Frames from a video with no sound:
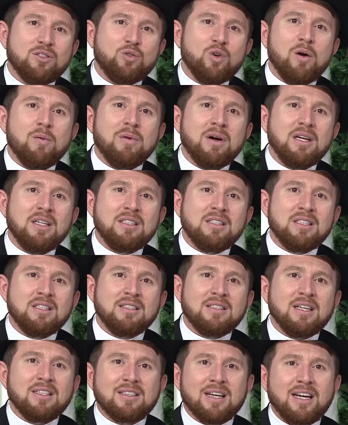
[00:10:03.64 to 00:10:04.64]
sua mãe, e
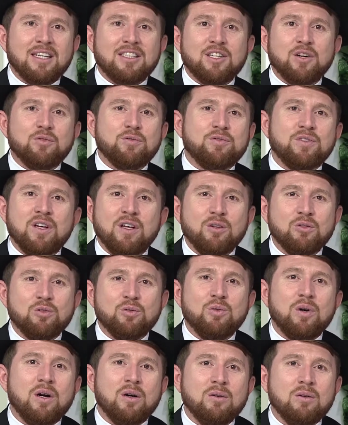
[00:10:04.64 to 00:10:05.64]
diz: Eis aí teu filho,
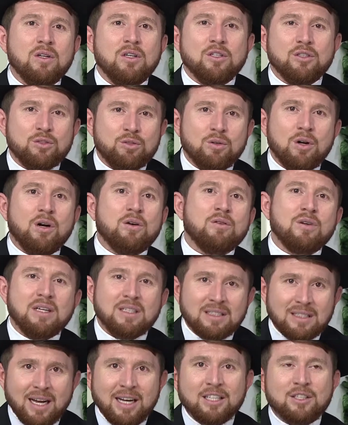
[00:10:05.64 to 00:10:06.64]
João. João,
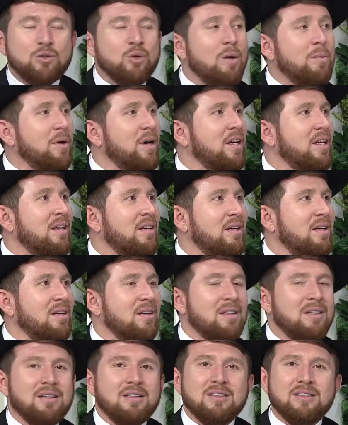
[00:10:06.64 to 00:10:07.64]
eis aí tua mãe.
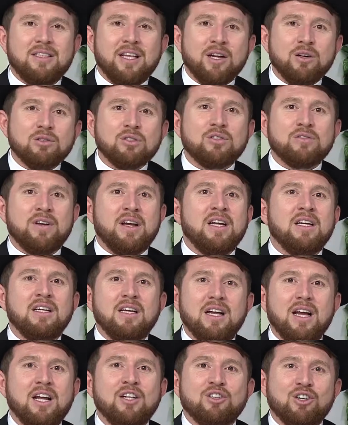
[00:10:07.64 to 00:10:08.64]
Deus
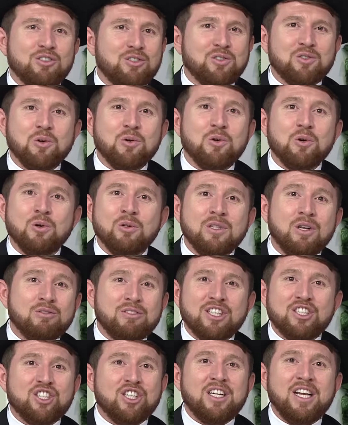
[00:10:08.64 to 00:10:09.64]
vem em nosso socorro, não
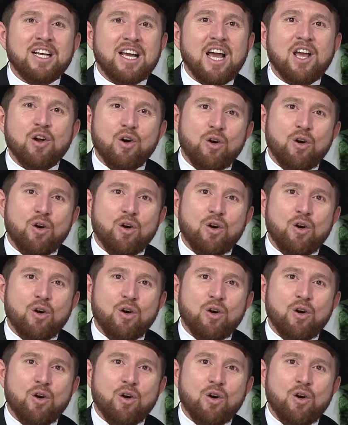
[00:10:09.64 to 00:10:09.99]
deixa ninguém